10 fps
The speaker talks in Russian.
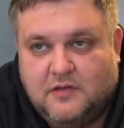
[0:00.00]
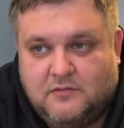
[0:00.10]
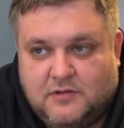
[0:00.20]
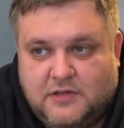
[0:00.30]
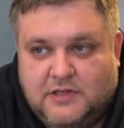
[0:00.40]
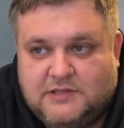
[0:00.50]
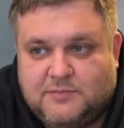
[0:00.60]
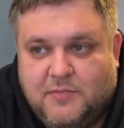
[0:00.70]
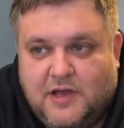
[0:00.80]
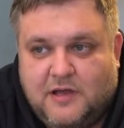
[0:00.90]
Вот. И с
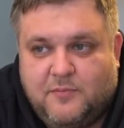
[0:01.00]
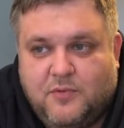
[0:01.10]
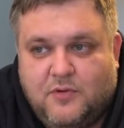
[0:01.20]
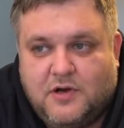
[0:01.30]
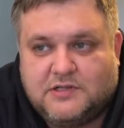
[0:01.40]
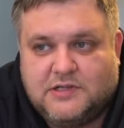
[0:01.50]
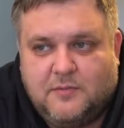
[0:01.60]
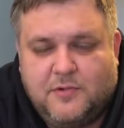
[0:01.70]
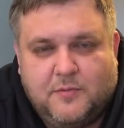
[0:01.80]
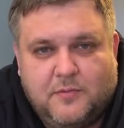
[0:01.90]
мая по
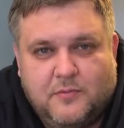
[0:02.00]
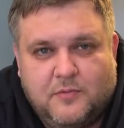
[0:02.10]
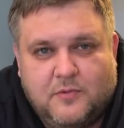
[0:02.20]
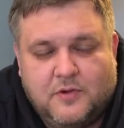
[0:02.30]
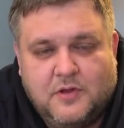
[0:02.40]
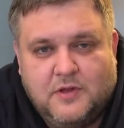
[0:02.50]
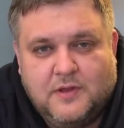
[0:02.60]
октябрь, по-моему,